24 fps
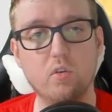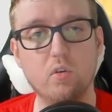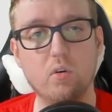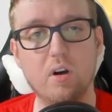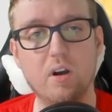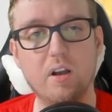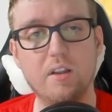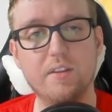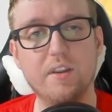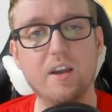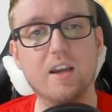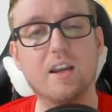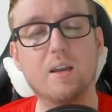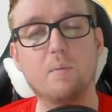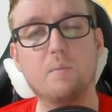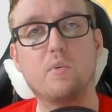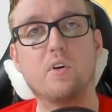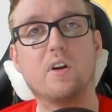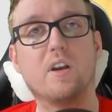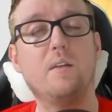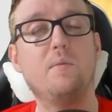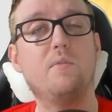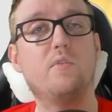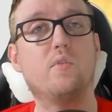Il y aura Dark
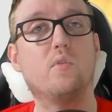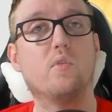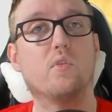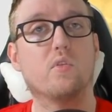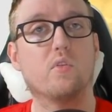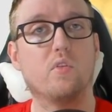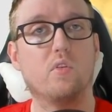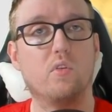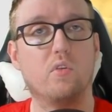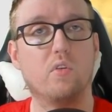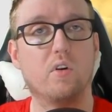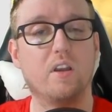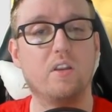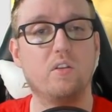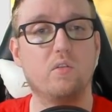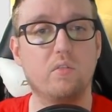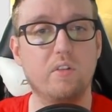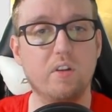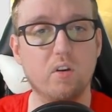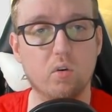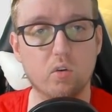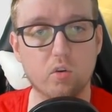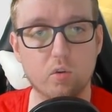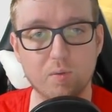Apocalypse, donc le raid
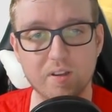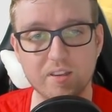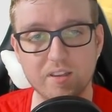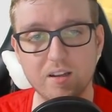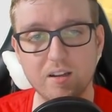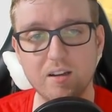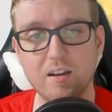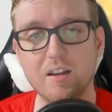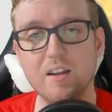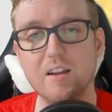de Nier Automata,